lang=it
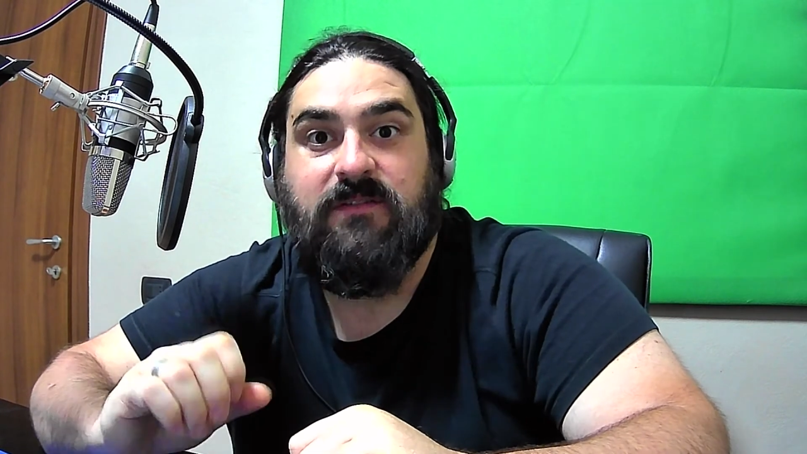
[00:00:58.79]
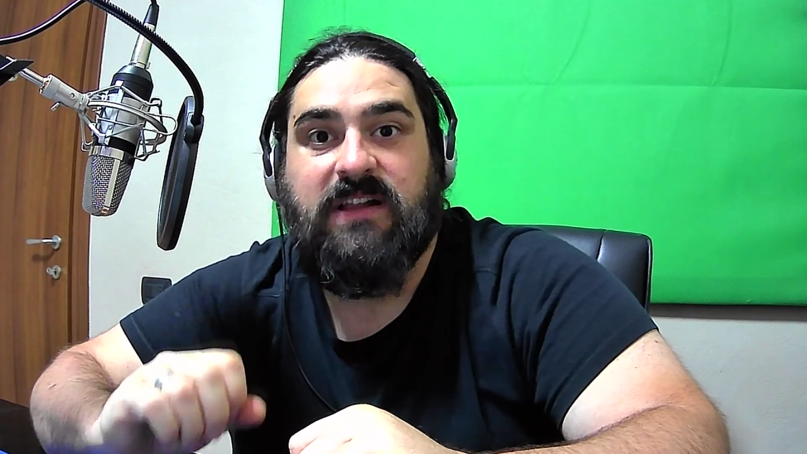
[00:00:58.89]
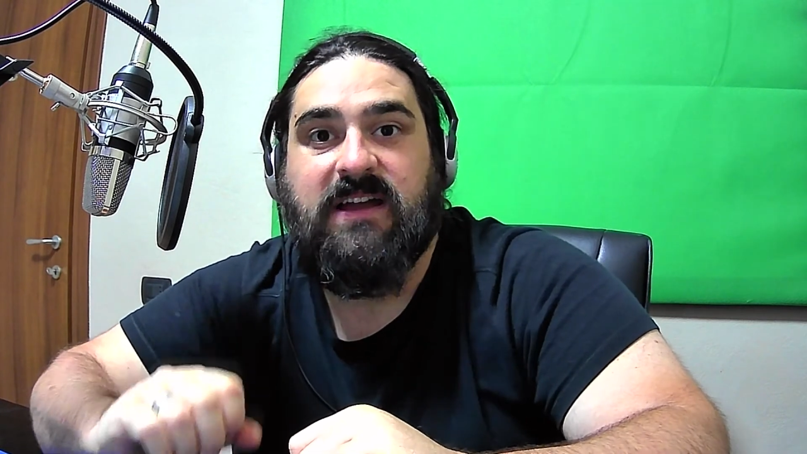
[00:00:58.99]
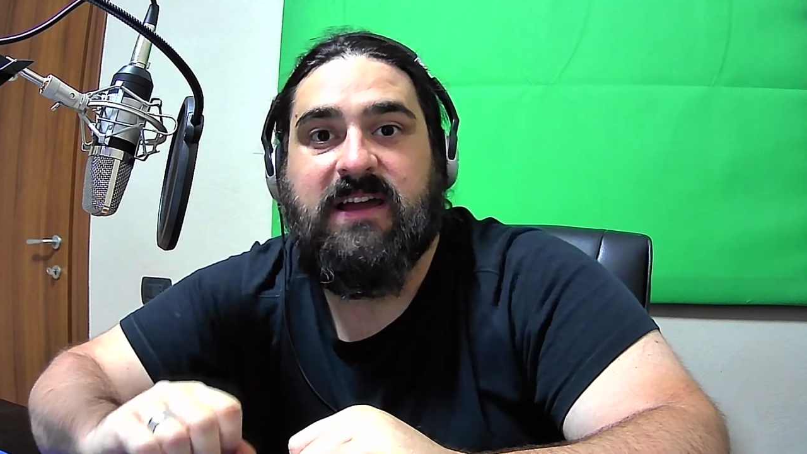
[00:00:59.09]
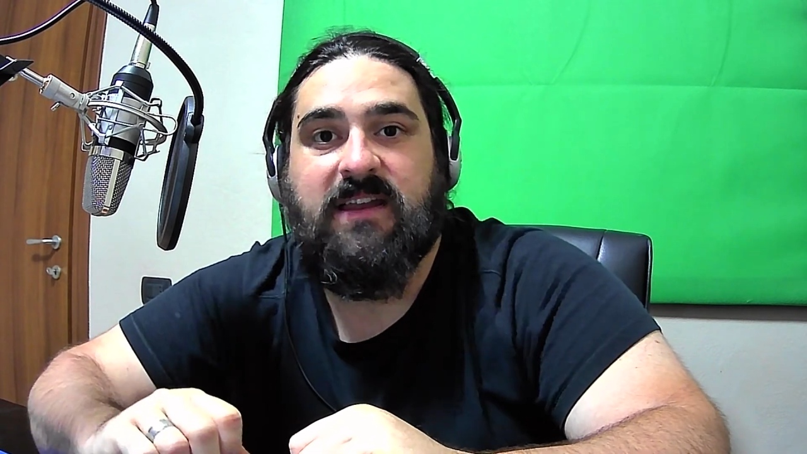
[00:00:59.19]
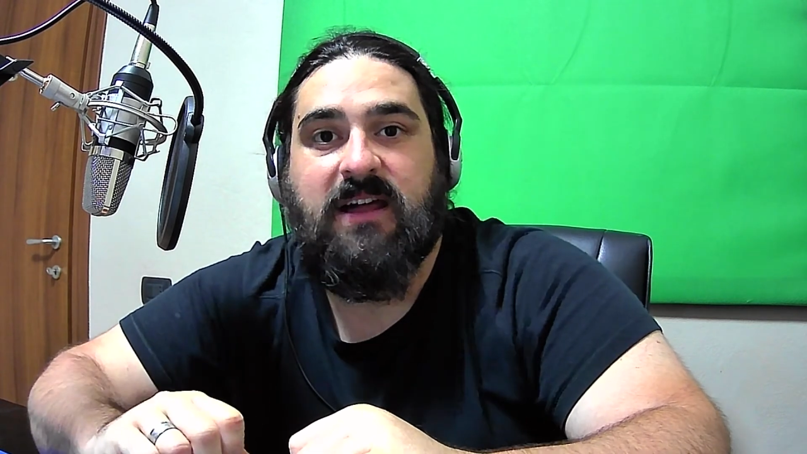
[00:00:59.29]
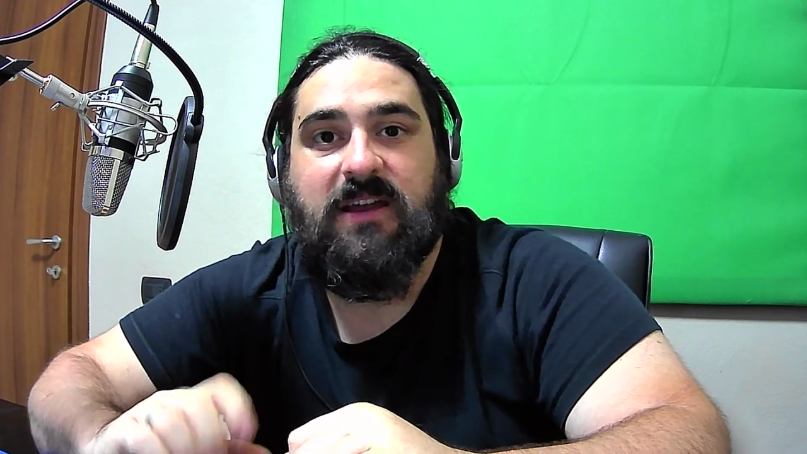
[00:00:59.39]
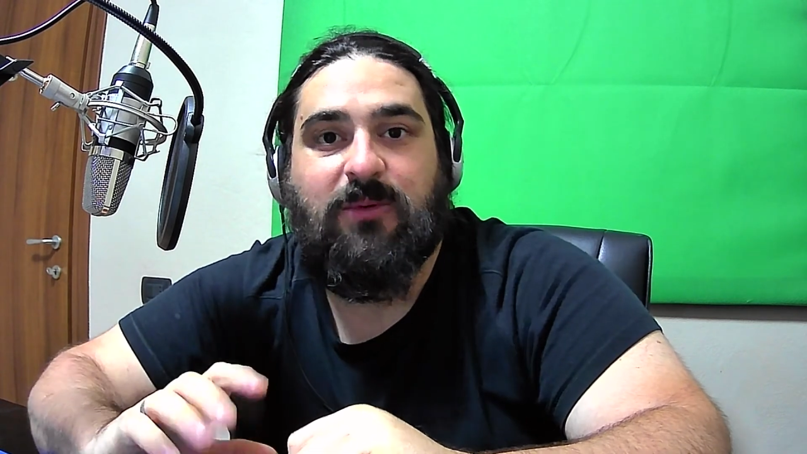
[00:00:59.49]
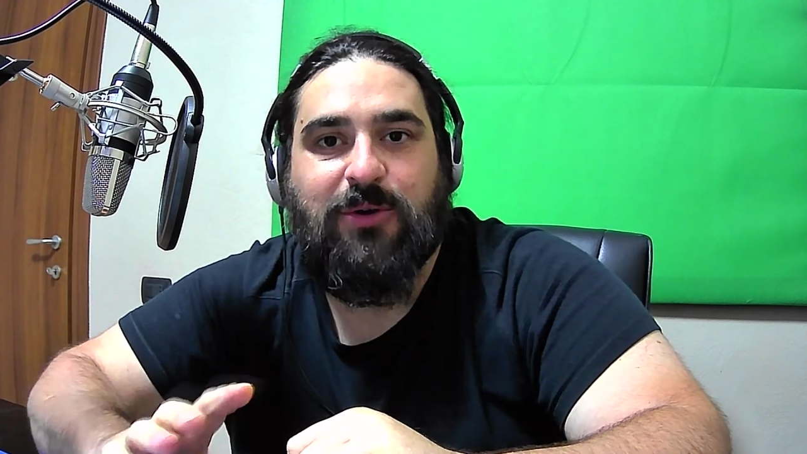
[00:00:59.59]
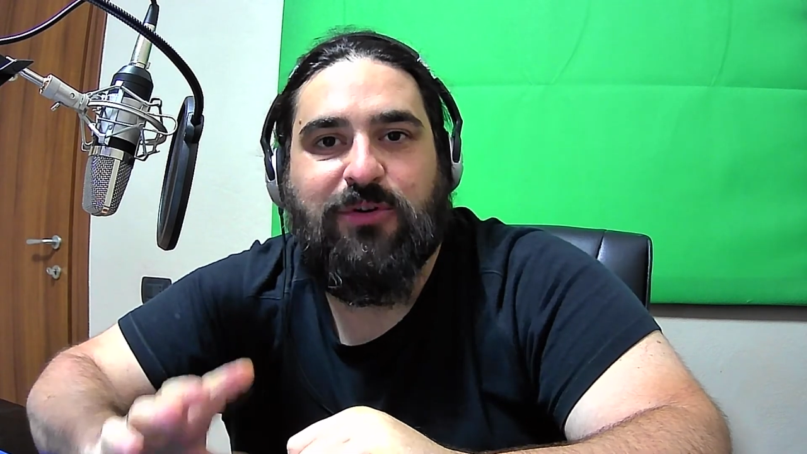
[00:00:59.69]
al canale
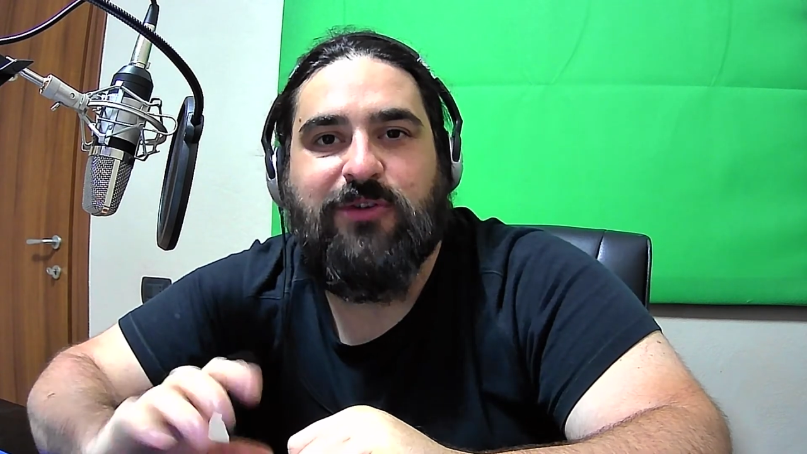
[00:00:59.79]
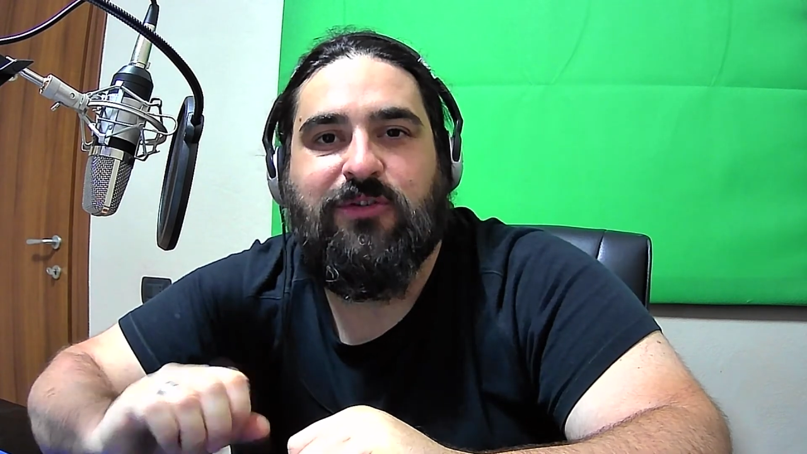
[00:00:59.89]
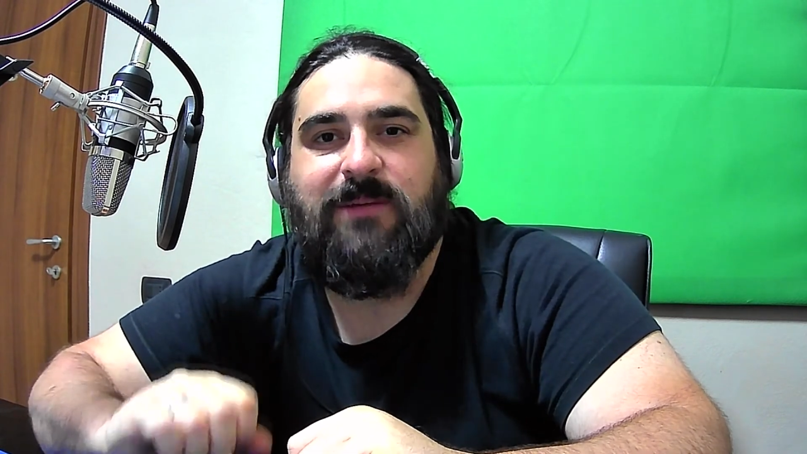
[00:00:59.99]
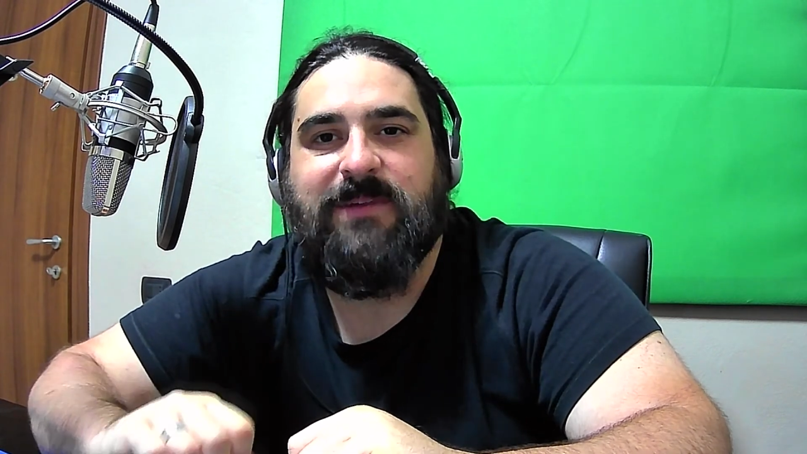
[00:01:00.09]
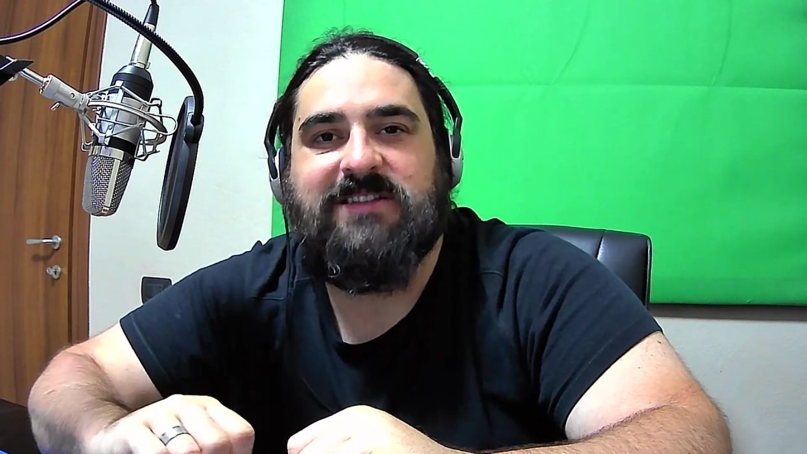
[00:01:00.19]
qualora non l'abbiate già